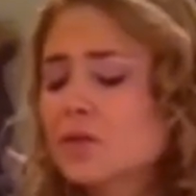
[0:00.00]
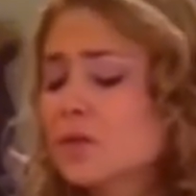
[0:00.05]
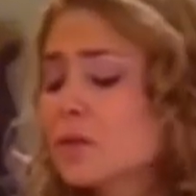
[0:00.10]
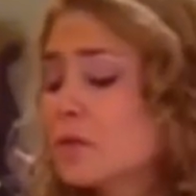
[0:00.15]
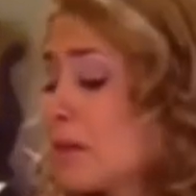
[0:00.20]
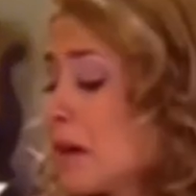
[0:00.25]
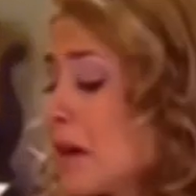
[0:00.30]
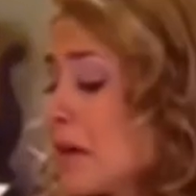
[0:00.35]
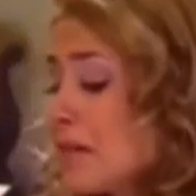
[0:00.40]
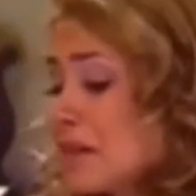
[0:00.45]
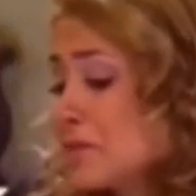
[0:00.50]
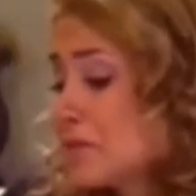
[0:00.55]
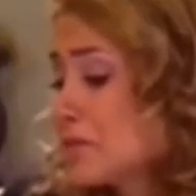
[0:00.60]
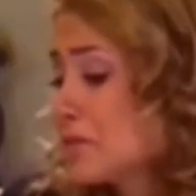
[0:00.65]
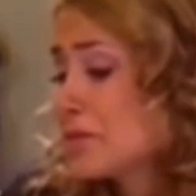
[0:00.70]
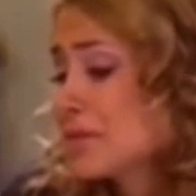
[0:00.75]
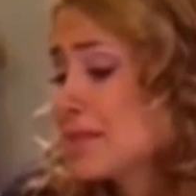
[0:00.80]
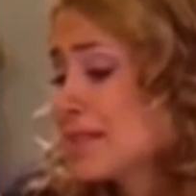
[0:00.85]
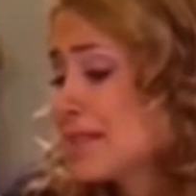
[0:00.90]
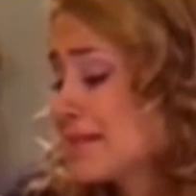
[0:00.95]
culpable,
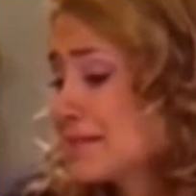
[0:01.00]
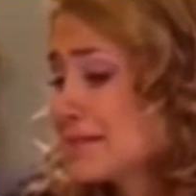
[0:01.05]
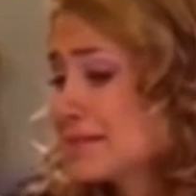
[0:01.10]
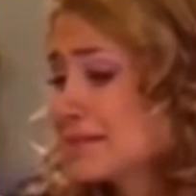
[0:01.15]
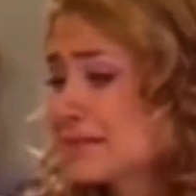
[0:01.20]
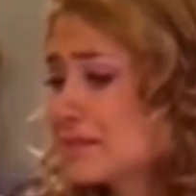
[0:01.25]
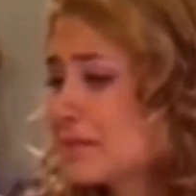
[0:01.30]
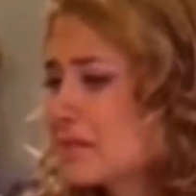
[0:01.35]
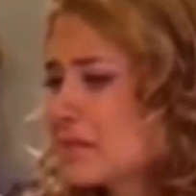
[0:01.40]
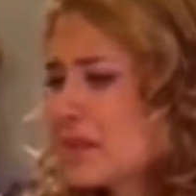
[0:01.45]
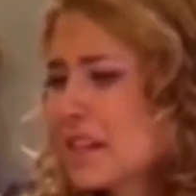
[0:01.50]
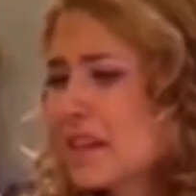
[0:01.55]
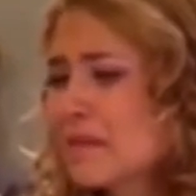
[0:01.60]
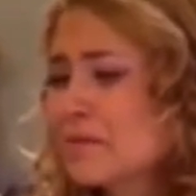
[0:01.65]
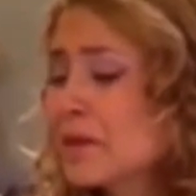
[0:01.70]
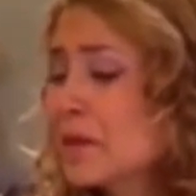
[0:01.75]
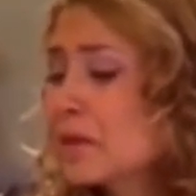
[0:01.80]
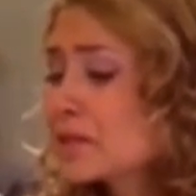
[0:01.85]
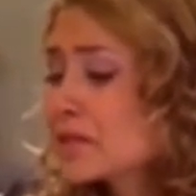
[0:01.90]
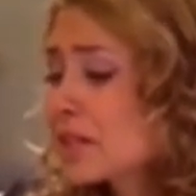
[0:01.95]
entonces me da
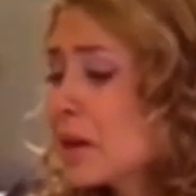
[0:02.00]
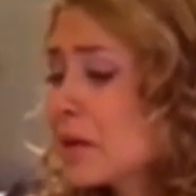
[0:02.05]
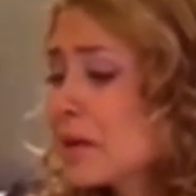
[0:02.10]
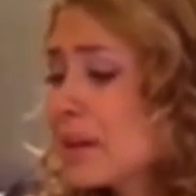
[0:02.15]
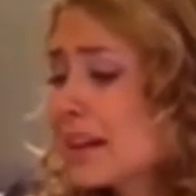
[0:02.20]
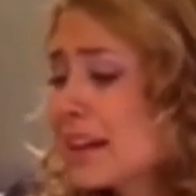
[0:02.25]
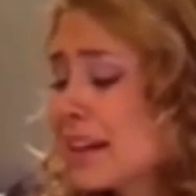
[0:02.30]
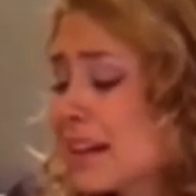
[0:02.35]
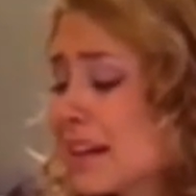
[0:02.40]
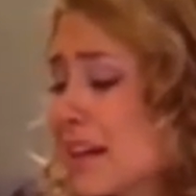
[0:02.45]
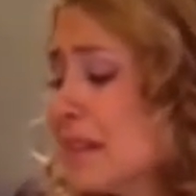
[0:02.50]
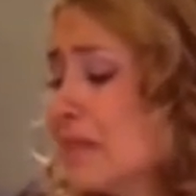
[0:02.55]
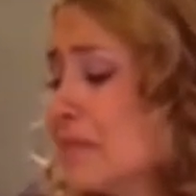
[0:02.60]
miedo saber que...